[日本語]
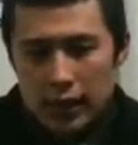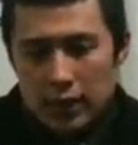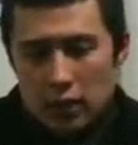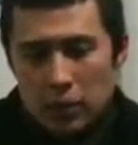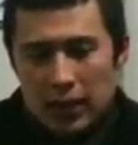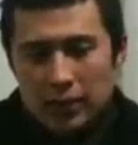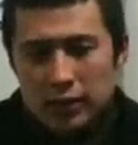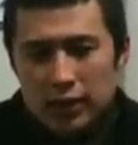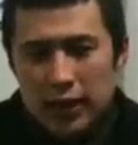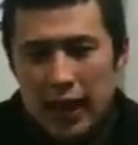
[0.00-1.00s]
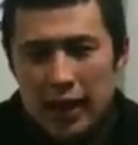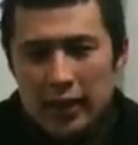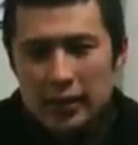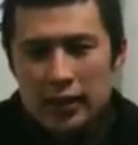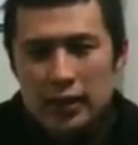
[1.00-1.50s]
ぜひとも彼女には
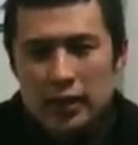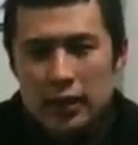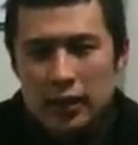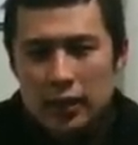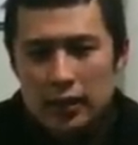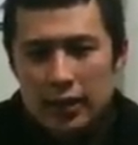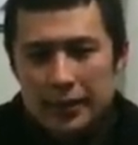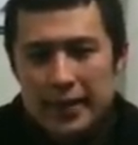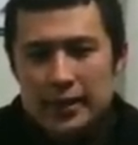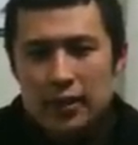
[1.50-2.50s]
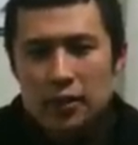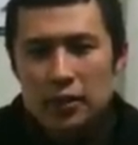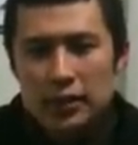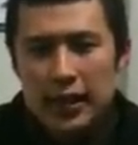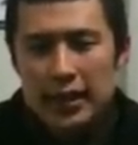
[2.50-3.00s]
リベンジの
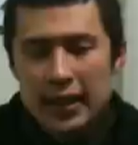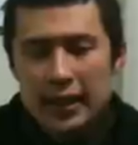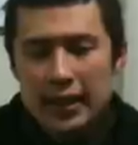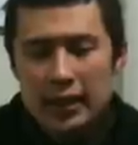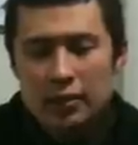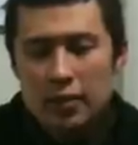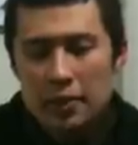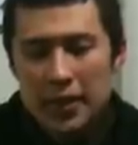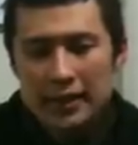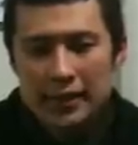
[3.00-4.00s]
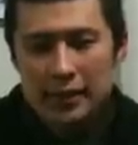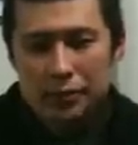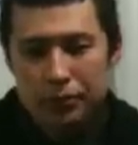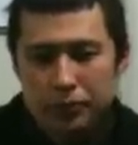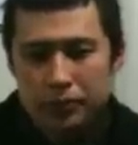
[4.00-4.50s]
方をいただきたいと思います
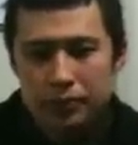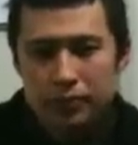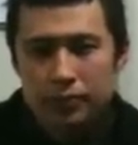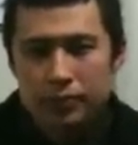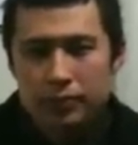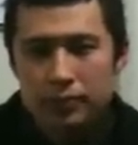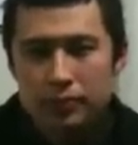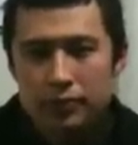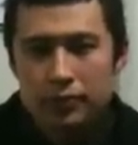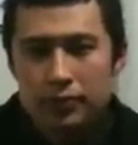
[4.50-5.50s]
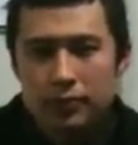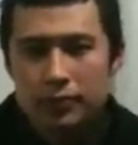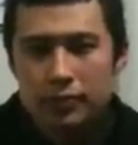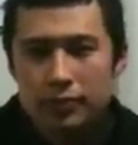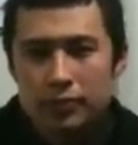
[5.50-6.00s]
えああえ
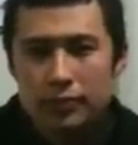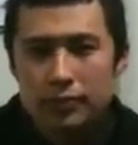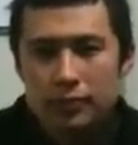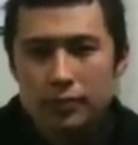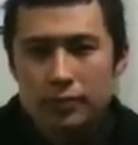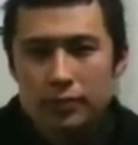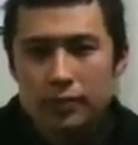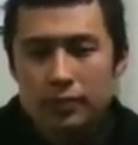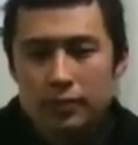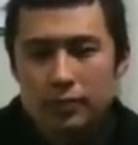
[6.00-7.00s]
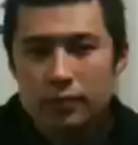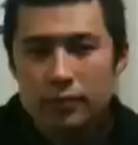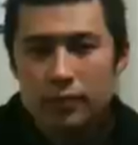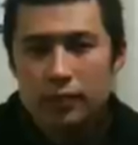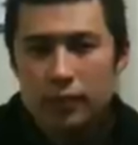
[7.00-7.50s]
ま4年後もまだ出られ
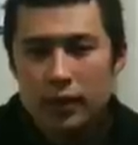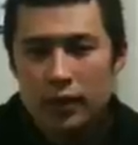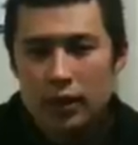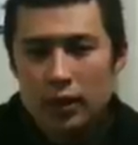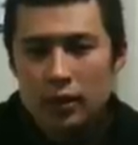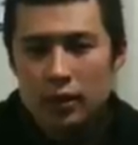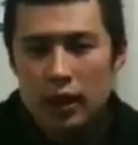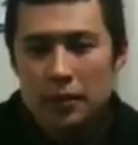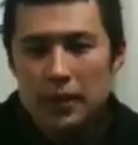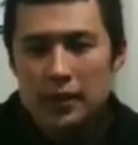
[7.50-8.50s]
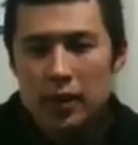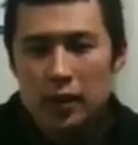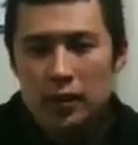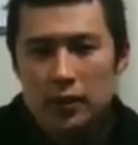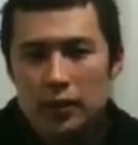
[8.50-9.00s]
るの出れます
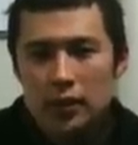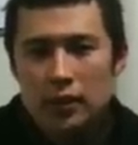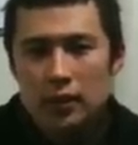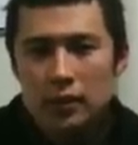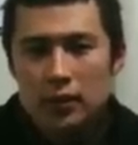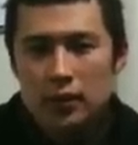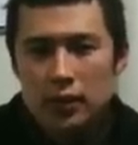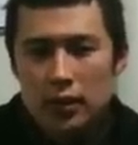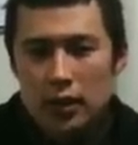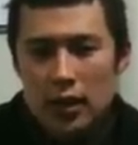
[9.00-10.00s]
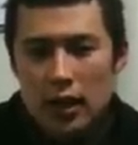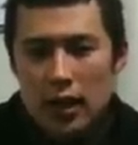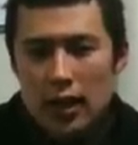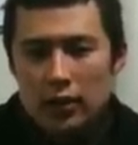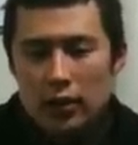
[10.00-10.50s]
よ何歳
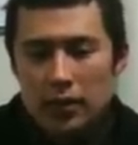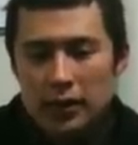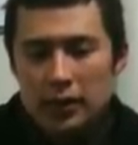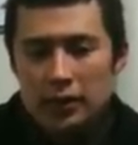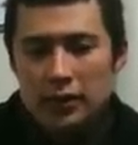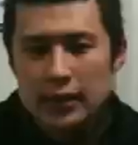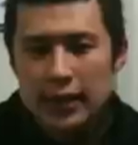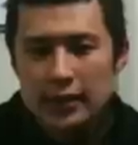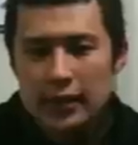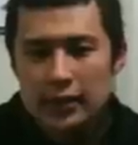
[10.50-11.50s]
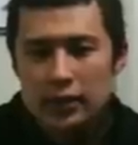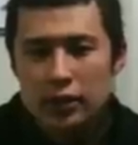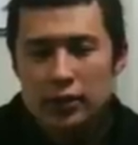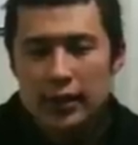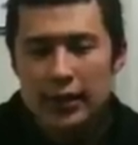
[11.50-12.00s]
えっ、ー、と今22歳ですね
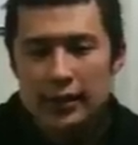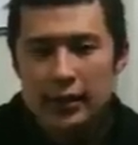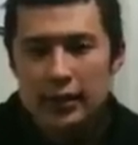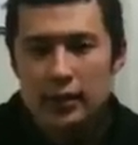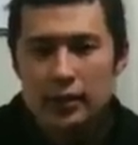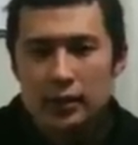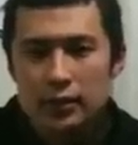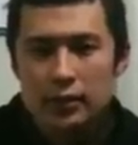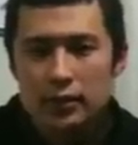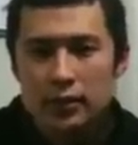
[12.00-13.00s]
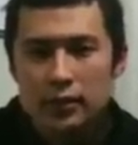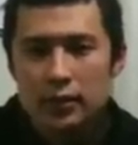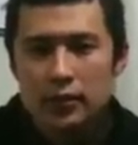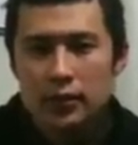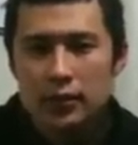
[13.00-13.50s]
26歳ですあすいません
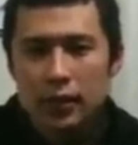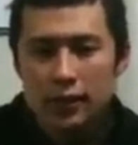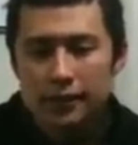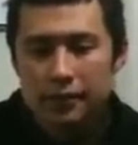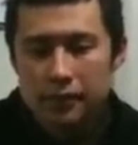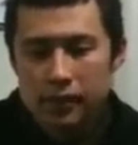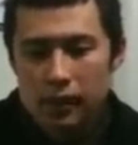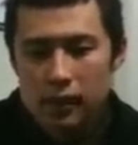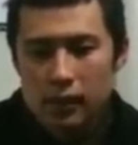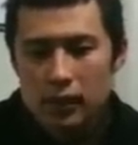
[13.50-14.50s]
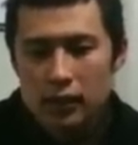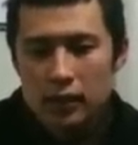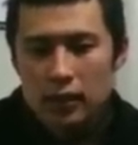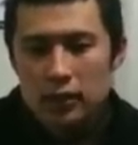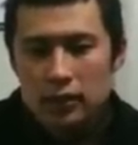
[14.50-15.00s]
はいどうぞ
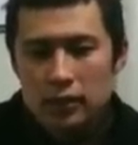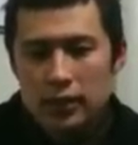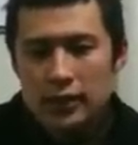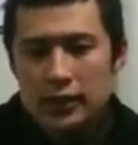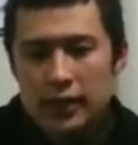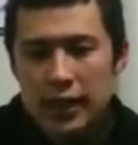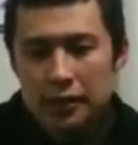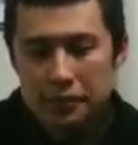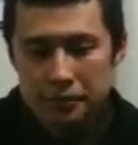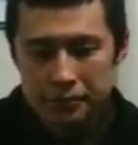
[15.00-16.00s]
そしてですね、